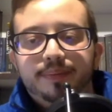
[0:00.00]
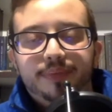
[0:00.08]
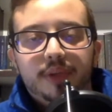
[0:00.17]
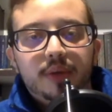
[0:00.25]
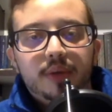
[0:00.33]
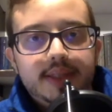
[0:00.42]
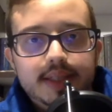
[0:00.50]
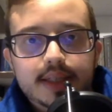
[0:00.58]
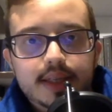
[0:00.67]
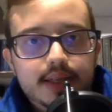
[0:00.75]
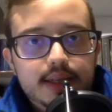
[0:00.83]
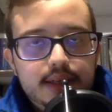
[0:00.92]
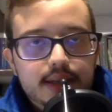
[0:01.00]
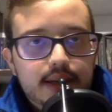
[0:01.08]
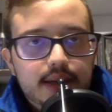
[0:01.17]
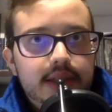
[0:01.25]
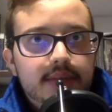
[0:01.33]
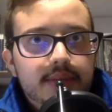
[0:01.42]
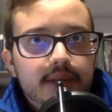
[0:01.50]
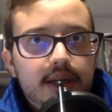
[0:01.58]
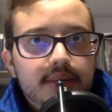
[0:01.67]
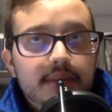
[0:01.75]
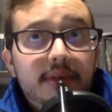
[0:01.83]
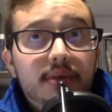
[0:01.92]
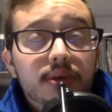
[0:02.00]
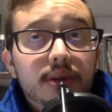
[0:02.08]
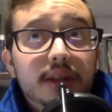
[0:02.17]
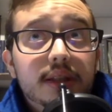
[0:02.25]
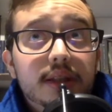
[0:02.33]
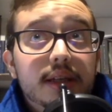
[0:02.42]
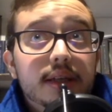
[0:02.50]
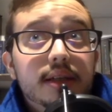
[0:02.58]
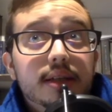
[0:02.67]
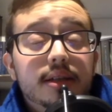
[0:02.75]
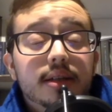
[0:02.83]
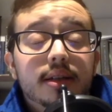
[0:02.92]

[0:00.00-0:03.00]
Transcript: mm, questa serie la vidi per la prima volta